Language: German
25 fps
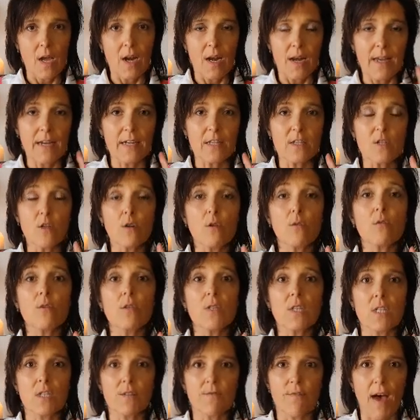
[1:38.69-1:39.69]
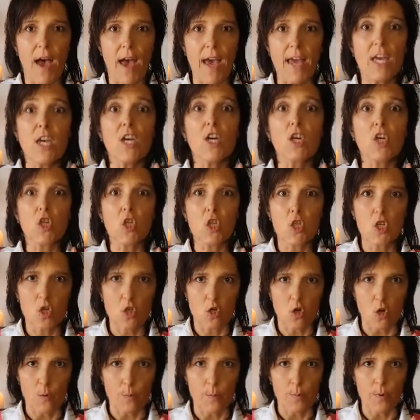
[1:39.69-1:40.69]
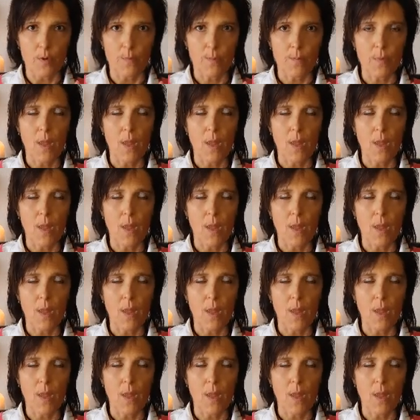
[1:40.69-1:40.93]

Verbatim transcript: Lektion 2. Stopp.